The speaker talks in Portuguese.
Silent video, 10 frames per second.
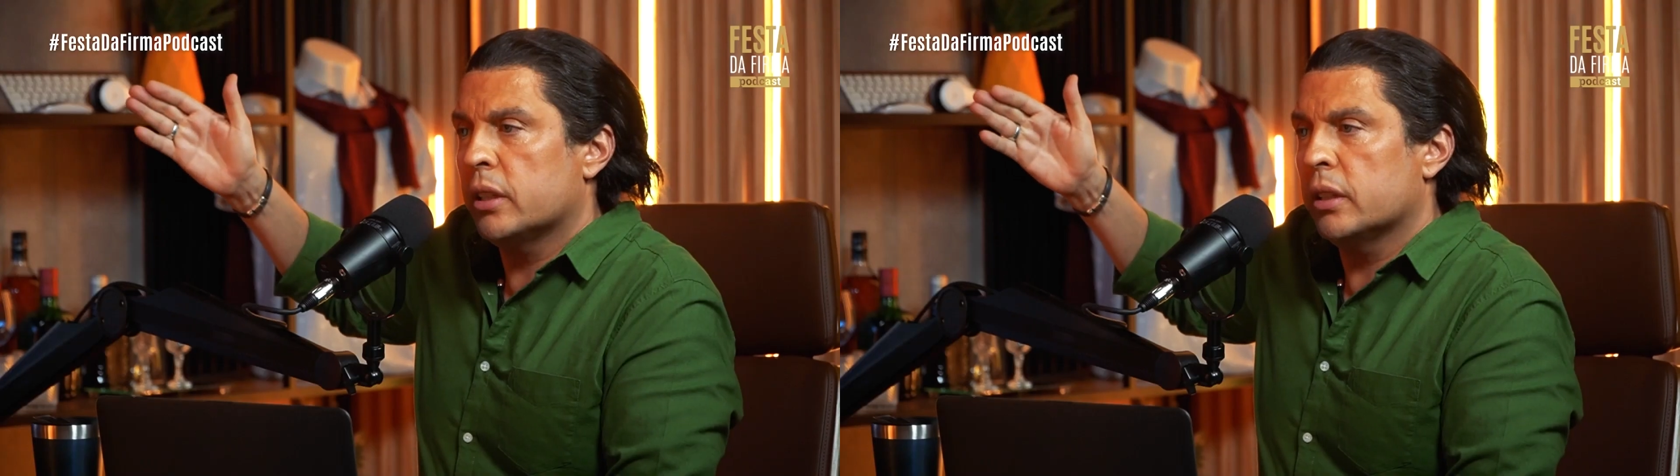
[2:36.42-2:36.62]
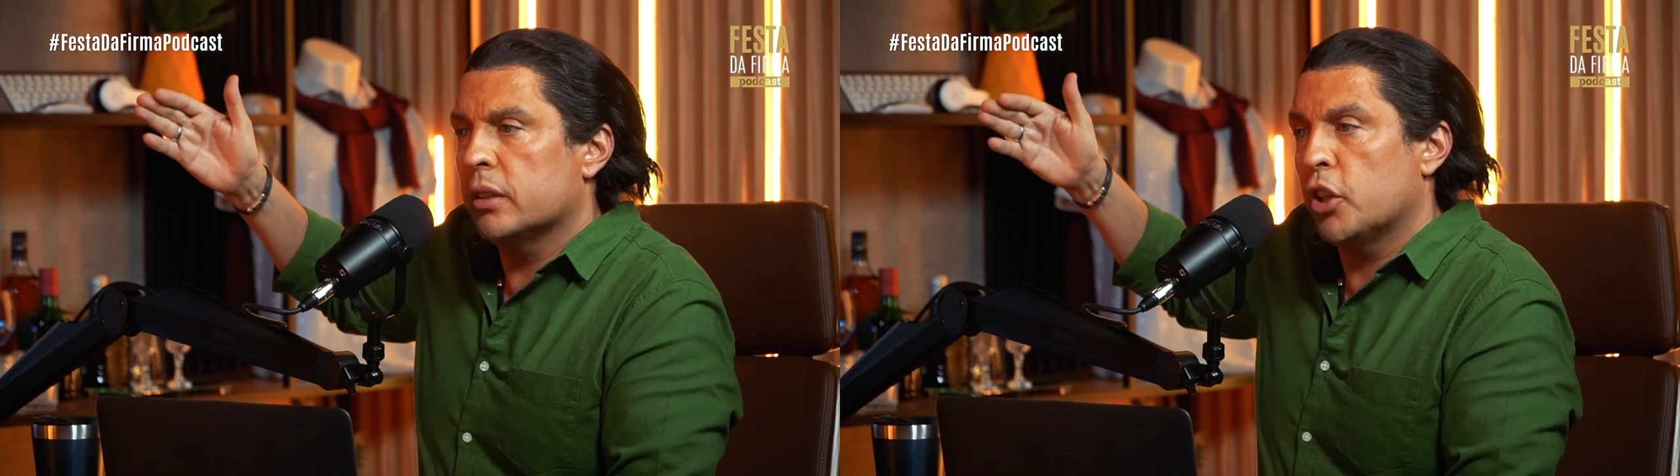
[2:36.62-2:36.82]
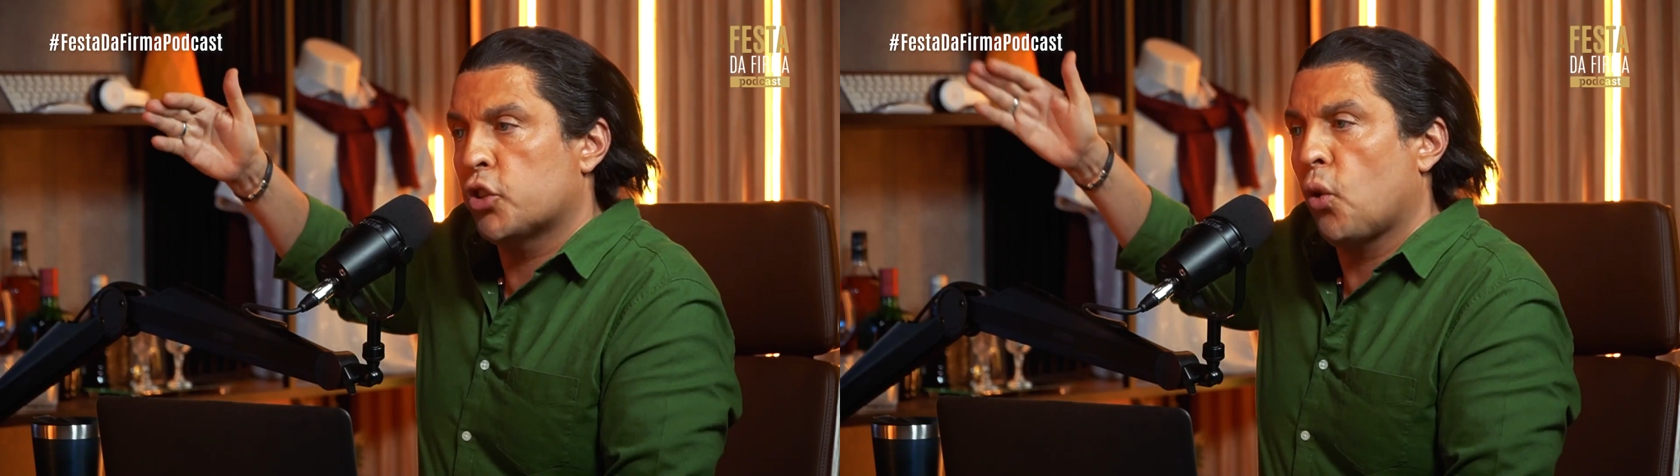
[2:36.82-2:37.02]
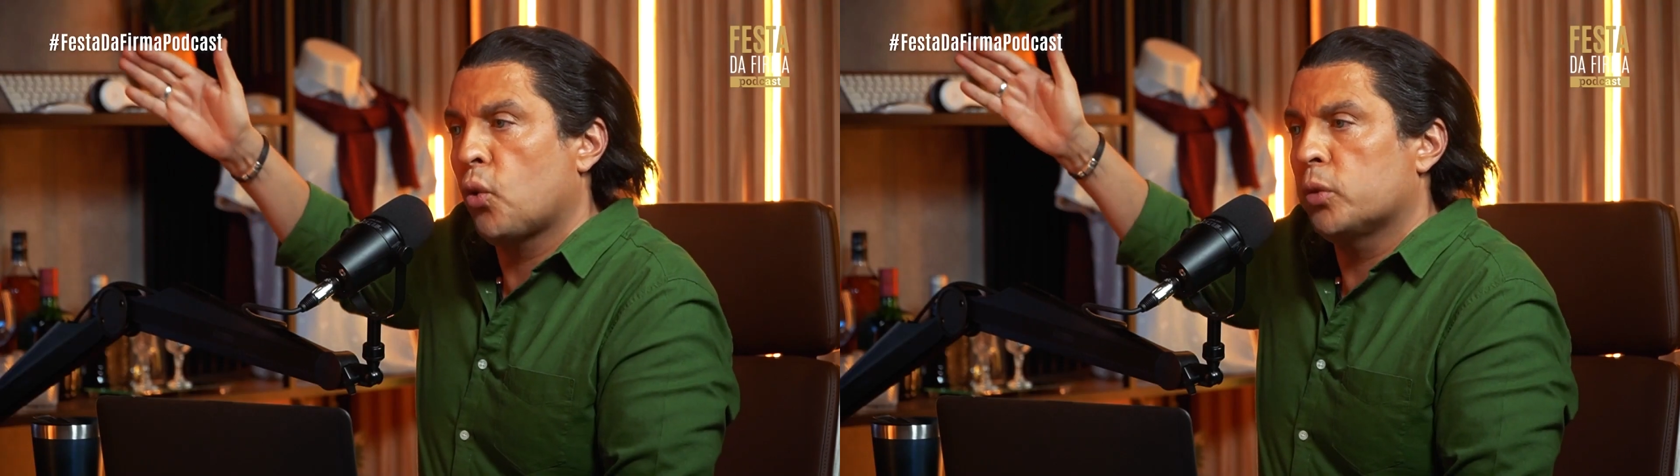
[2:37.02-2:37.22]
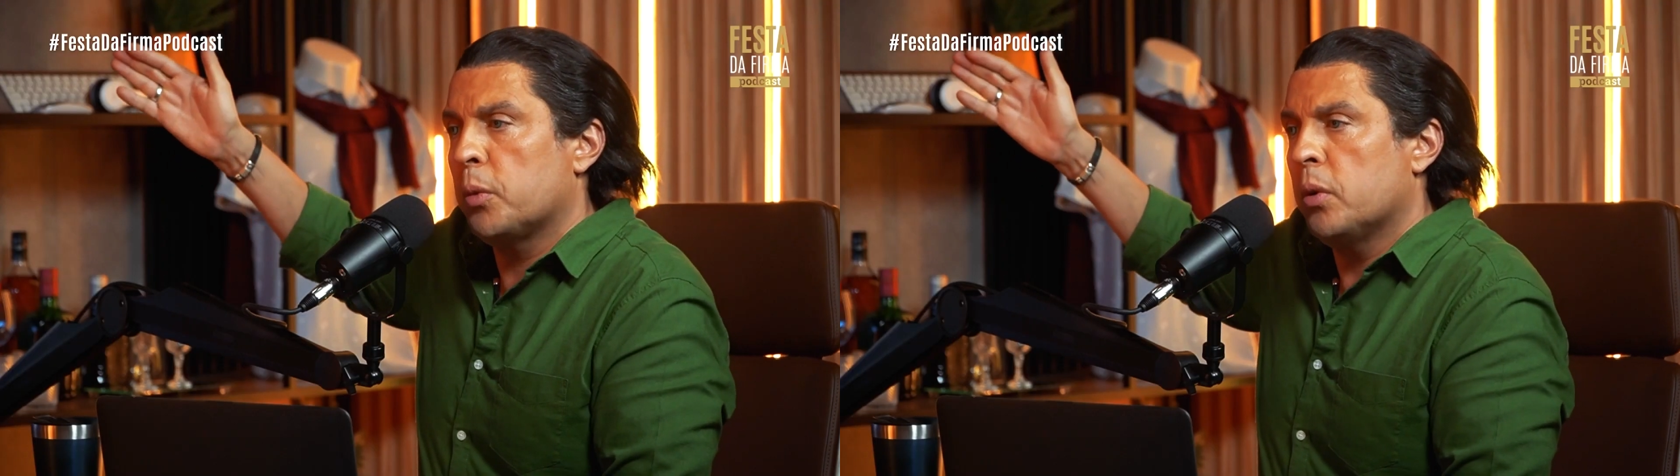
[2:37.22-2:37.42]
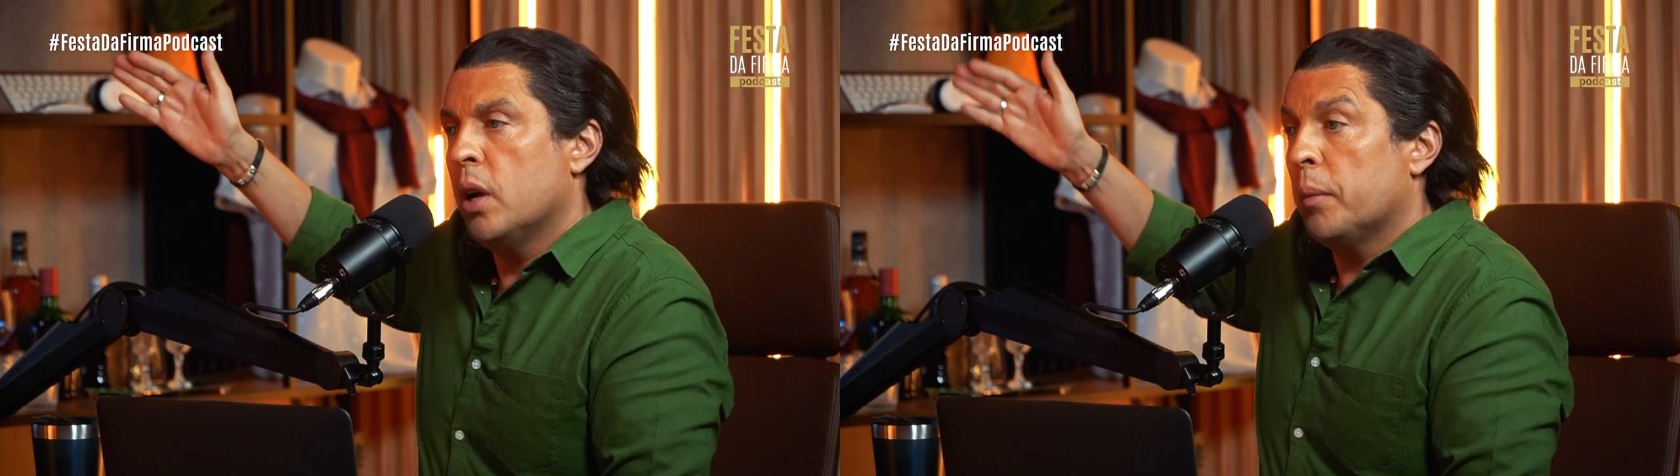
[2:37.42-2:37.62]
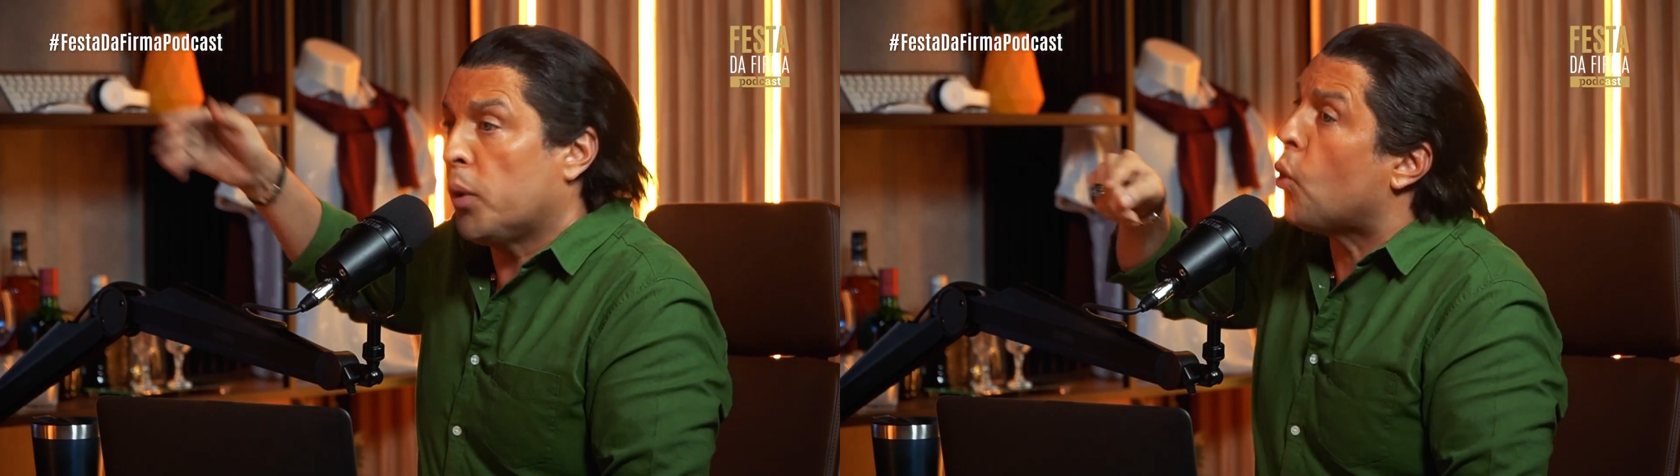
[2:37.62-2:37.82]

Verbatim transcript: É, ele deixou foi assim.